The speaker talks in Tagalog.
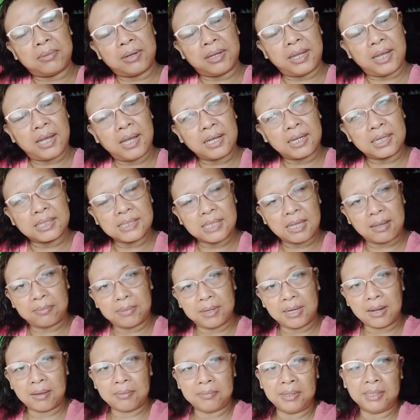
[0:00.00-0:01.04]
Kasama
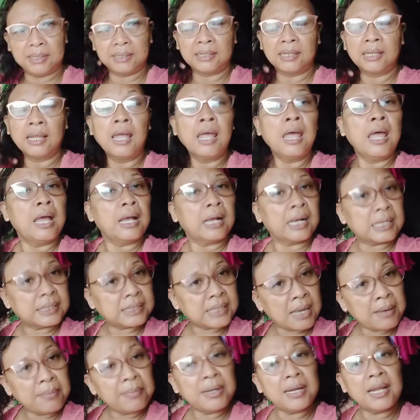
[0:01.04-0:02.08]
namin kasama
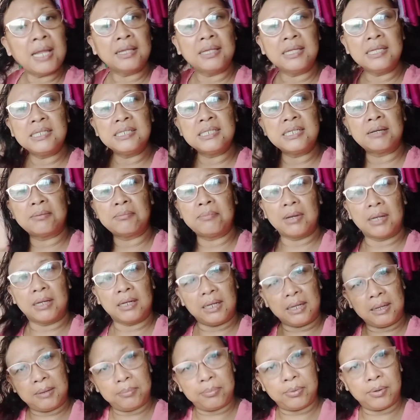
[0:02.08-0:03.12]
natin siyang
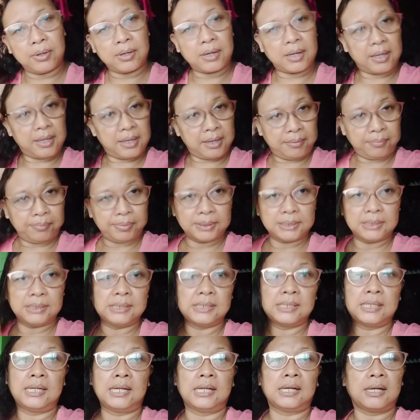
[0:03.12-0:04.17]
maglibor ayan pasensya na
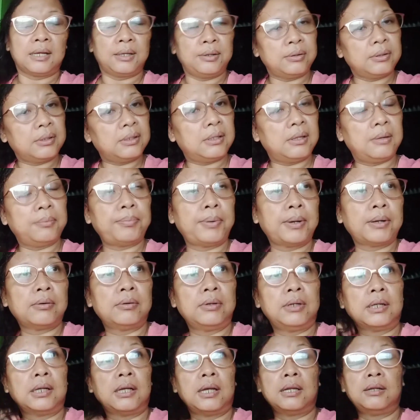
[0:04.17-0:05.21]
kayo hindi pa ako nag
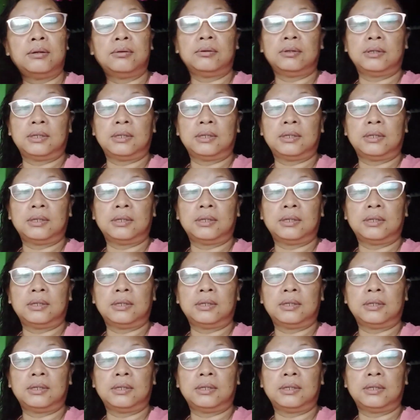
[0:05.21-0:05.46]
ano nag